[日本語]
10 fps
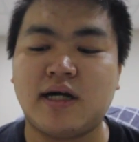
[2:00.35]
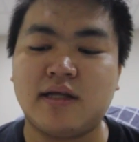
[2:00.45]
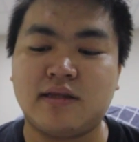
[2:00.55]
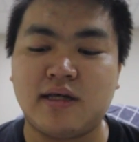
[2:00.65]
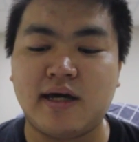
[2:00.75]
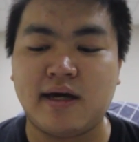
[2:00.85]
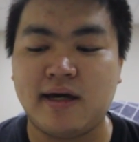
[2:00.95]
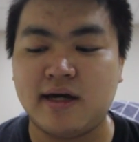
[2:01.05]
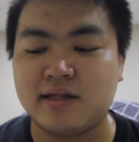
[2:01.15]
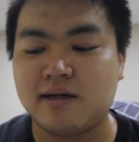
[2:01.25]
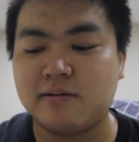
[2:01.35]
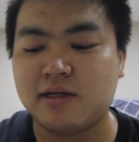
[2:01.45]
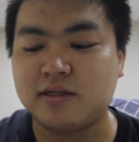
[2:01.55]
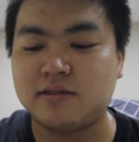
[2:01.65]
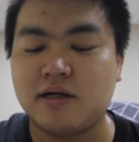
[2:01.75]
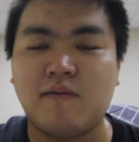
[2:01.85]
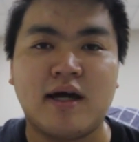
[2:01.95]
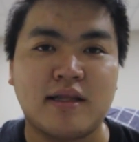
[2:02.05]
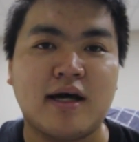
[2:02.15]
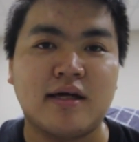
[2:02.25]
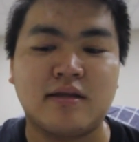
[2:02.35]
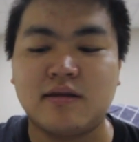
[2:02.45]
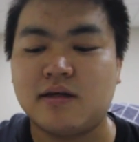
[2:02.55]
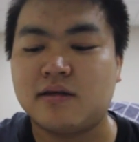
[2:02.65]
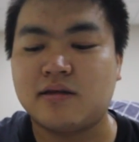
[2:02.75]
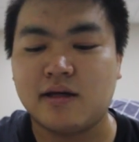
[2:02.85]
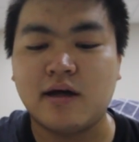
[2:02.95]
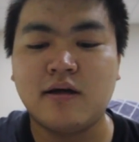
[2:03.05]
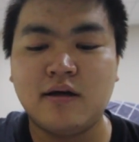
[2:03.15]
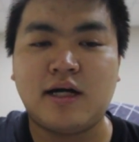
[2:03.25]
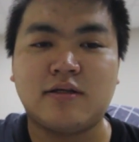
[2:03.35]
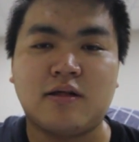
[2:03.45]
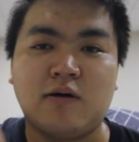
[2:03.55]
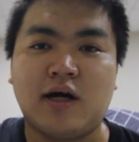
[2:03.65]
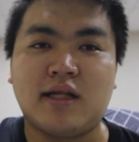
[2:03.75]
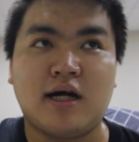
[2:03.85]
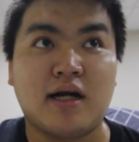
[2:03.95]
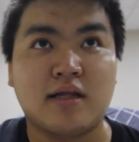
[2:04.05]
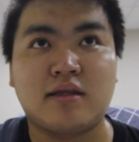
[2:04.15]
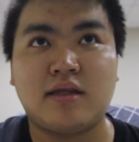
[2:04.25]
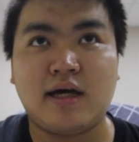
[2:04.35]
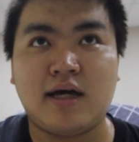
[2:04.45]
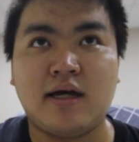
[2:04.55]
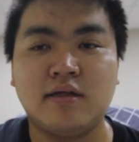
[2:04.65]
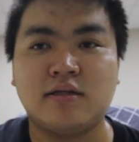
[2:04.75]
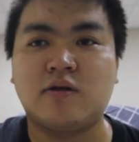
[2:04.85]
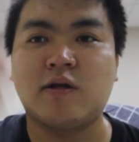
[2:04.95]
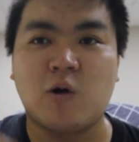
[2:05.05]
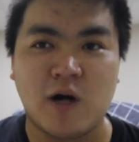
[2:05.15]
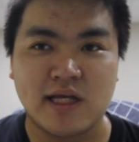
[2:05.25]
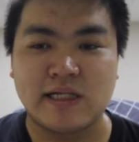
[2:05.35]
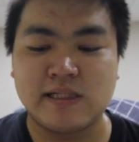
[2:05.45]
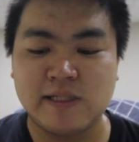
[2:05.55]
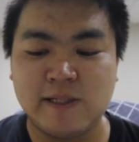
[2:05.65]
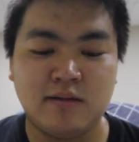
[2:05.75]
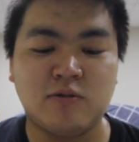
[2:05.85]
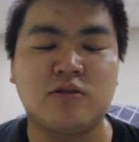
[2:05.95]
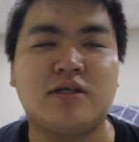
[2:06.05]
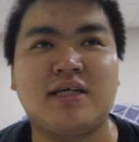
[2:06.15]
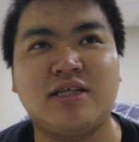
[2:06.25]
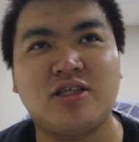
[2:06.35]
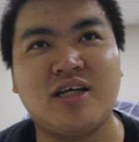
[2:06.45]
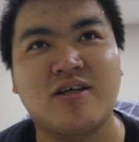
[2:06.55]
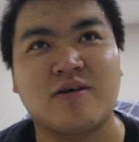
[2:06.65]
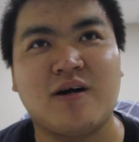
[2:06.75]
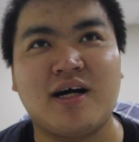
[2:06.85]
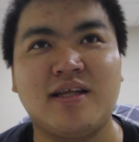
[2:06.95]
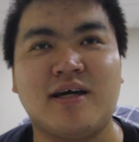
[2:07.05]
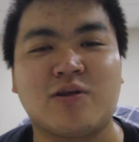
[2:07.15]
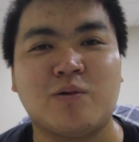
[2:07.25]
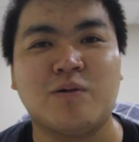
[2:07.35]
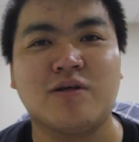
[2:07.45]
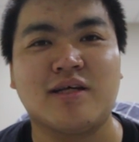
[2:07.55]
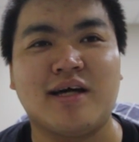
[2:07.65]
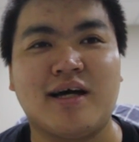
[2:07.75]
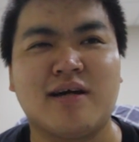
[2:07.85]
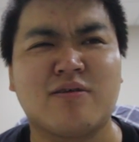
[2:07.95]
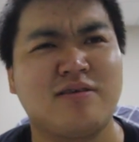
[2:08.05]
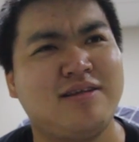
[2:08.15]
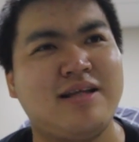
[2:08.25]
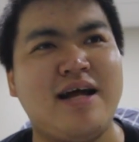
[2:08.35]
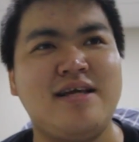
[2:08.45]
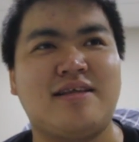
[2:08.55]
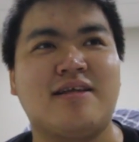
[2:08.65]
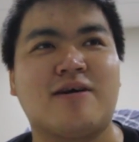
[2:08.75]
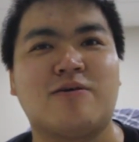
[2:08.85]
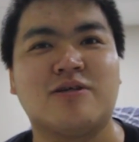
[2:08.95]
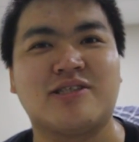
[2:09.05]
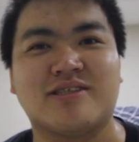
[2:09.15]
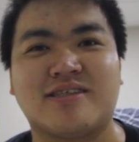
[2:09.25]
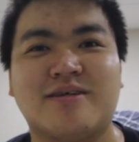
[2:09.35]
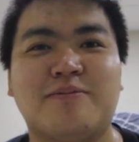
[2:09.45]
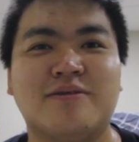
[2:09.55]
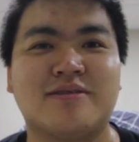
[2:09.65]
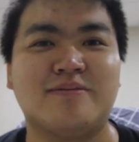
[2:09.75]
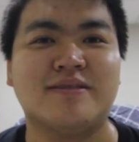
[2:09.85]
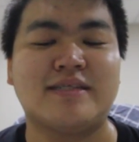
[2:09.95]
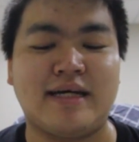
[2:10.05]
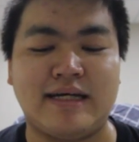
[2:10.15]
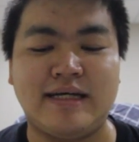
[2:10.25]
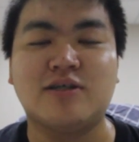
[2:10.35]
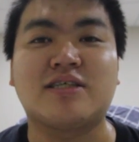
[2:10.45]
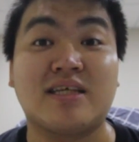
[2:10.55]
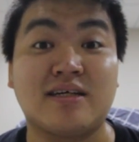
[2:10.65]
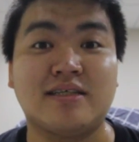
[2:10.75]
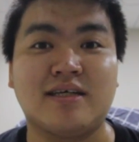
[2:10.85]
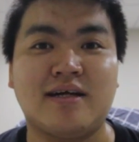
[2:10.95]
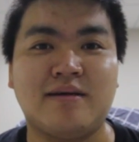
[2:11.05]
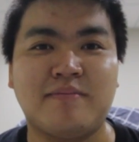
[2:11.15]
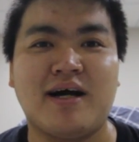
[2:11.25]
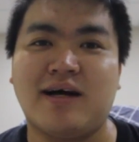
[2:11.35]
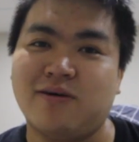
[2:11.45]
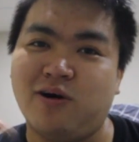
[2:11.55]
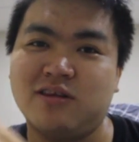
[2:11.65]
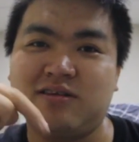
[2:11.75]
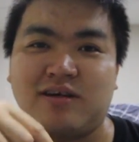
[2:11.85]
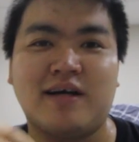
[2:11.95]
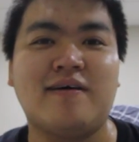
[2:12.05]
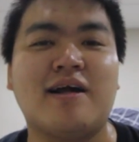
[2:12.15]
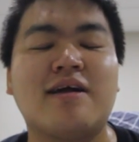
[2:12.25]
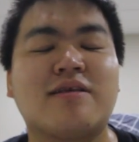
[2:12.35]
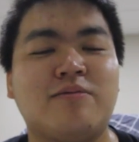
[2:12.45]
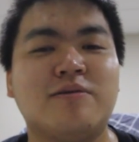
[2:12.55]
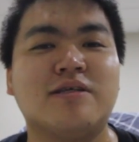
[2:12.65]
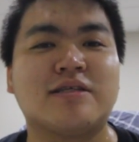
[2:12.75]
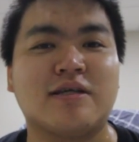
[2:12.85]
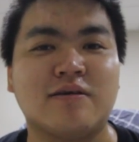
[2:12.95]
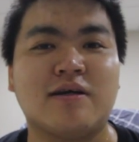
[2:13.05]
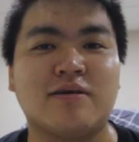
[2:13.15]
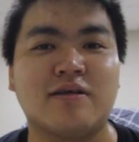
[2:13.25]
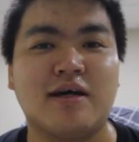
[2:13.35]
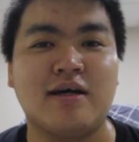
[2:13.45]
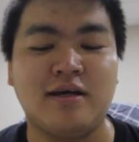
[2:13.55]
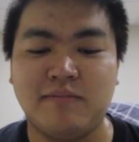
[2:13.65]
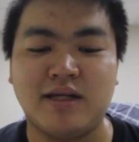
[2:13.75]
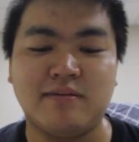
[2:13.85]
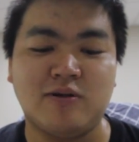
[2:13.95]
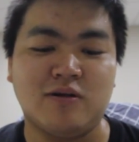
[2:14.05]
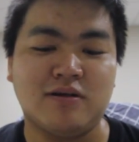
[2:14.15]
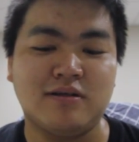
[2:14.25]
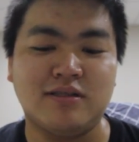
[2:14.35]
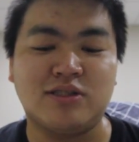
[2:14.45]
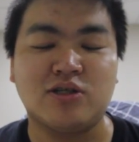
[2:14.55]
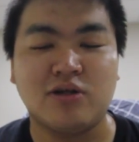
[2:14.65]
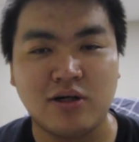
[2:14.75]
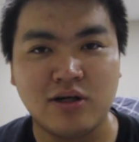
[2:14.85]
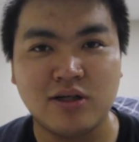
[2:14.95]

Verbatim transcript: 帰って部屋で食べたい人はワイタイって言ってで後でお金払ってでそれで終わりですでもそれ最初来た時分かんないと思うのであの何言ってんだろこの人って思うと思うんで気をつけてくださいまああのホットとか言われると思うんですけど英語でまあでも一応